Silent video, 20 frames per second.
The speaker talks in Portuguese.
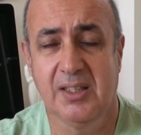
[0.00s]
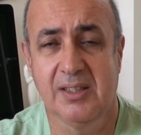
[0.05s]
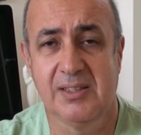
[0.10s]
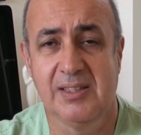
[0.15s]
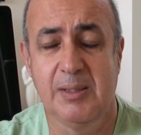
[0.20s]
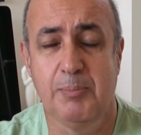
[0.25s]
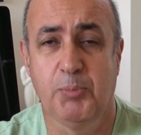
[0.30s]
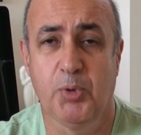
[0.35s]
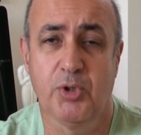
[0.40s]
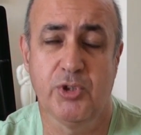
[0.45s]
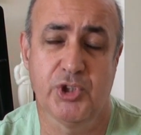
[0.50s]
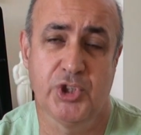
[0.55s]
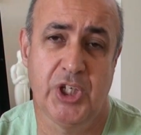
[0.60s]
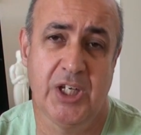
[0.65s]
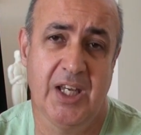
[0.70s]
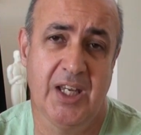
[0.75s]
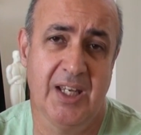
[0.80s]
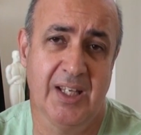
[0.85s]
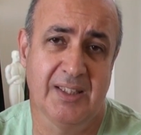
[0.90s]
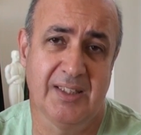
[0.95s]
que se
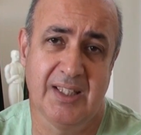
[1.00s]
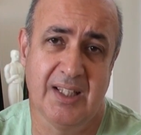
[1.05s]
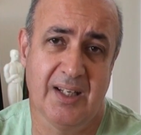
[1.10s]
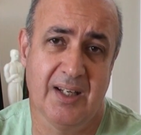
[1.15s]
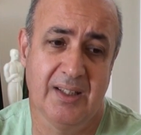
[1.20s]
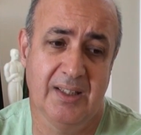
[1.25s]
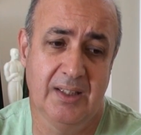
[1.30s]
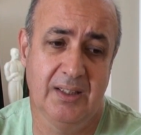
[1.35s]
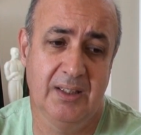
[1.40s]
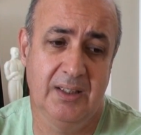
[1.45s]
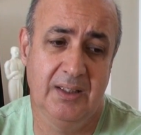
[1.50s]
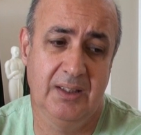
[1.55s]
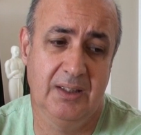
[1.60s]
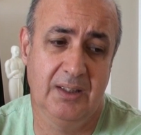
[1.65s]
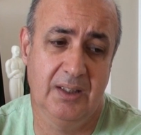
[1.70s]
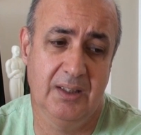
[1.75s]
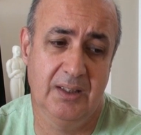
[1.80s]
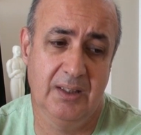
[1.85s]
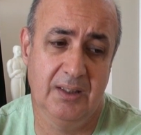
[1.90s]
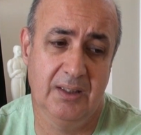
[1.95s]
projeta
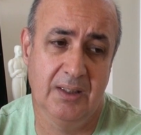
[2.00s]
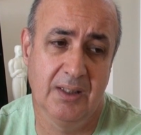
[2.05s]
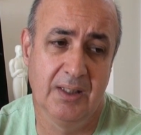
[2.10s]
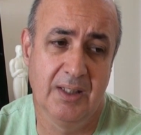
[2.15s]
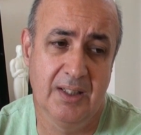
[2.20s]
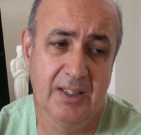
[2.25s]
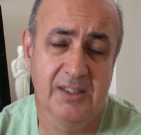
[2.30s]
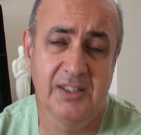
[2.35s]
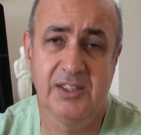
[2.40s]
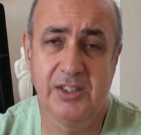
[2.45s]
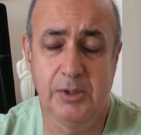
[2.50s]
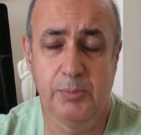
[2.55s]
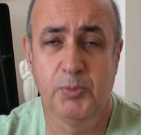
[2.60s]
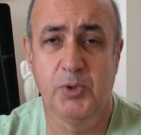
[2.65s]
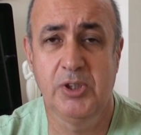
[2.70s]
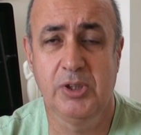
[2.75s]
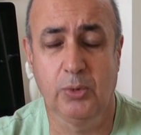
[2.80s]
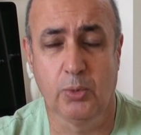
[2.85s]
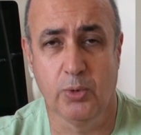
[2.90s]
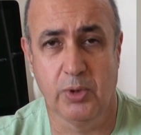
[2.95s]
e esse
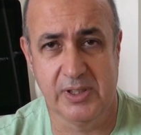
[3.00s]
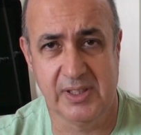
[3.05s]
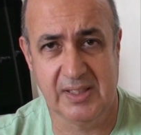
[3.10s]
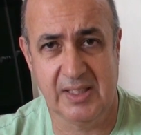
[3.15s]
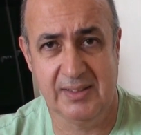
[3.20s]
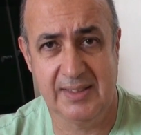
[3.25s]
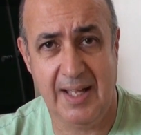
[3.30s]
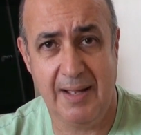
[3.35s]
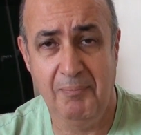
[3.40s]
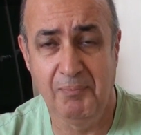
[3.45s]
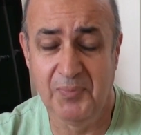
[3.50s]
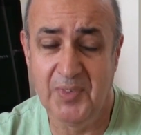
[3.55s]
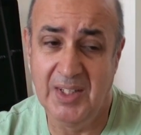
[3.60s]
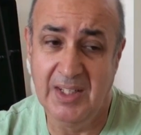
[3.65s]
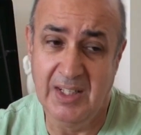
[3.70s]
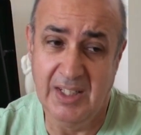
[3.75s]
tipo de coisa, tá?